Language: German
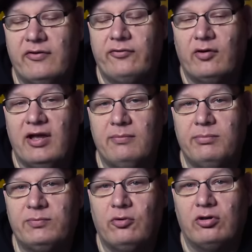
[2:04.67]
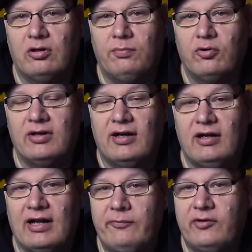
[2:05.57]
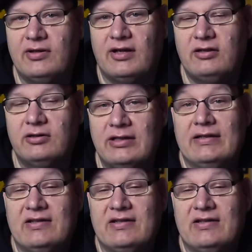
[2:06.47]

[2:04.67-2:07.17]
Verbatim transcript: FVM Bitburger Pokal Halbfinale.